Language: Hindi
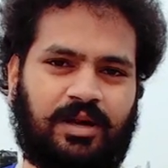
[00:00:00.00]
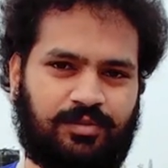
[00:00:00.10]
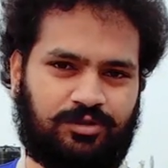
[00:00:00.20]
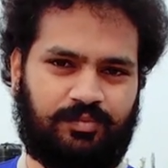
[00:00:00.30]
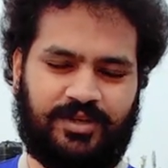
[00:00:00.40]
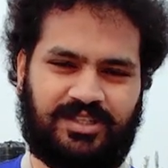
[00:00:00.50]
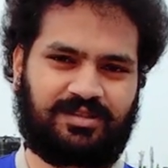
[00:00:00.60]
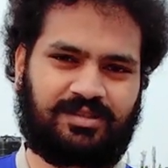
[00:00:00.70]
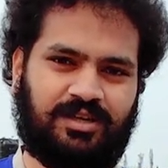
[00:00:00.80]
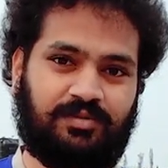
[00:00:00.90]
अमेजोन
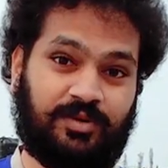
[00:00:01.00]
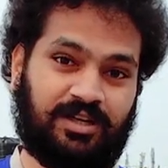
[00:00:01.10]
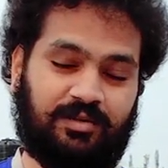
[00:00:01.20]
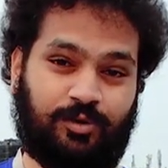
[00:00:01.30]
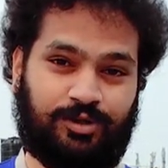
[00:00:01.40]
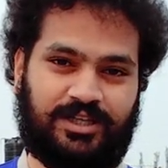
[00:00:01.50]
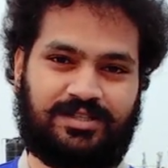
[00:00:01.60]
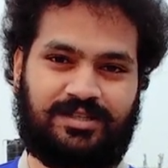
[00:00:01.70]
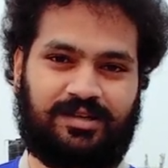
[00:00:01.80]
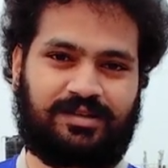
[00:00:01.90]
बेसिक्स का है बट ये बहुत ही
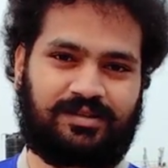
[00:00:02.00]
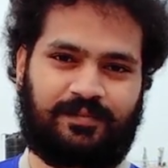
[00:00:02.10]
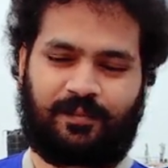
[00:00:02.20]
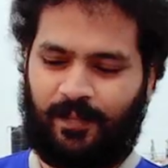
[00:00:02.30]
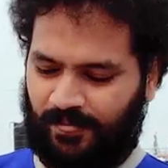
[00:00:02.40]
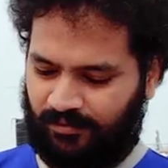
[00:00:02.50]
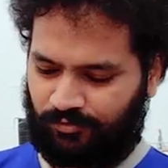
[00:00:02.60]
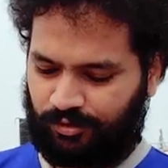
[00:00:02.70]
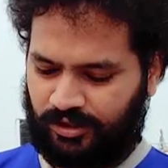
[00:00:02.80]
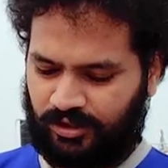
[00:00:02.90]
अच्छा है
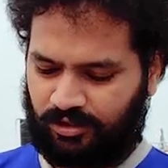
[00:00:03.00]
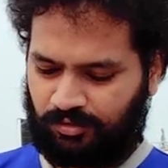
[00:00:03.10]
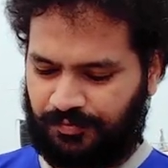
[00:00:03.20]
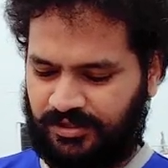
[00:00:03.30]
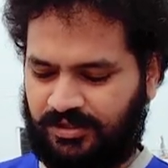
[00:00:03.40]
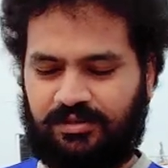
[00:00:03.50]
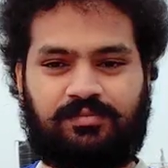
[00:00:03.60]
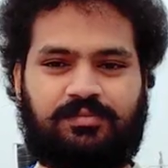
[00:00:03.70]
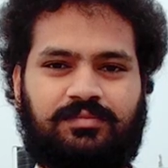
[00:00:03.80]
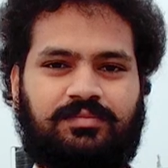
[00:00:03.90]
फोर हंड्रेड रुपीज़
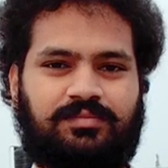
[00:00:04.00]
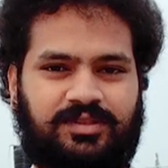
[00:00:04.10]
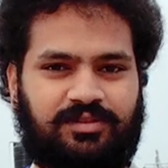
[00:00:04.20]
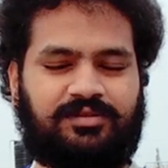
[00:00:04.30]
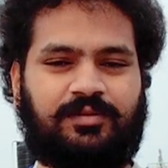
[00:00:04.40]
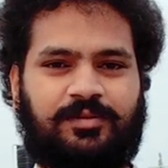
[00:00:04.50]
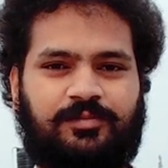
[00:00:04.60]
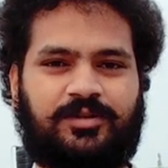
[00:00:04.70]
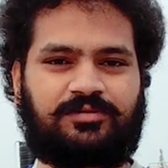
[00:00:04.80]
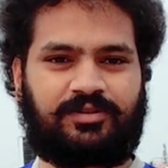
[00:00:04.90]
एंड सर्व द
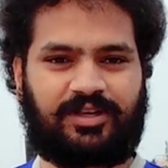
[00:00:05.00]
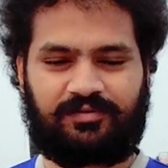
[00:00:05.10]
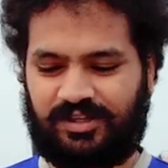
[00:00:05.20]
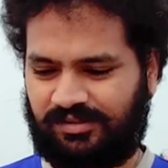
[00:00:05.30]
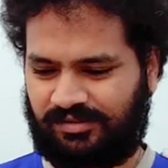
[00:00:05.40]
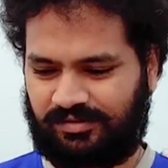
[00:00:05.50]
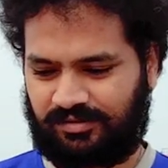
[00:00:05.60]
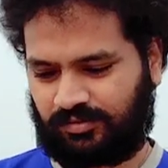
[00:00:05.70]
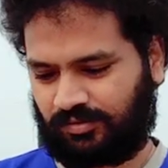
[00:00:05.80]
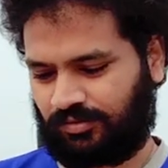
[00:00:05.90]
पर्पज़ वेरी वेल
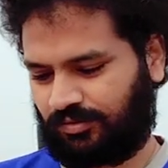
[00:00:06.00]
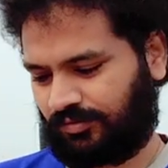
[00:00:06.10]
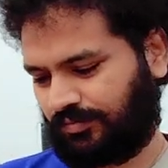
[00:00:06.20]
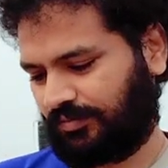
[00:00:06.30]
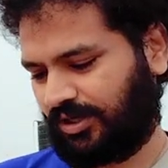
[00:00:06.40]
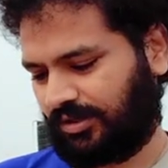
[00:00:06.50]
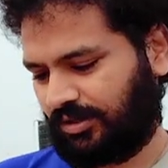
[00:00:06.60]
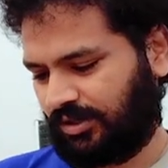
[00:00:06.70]
सो या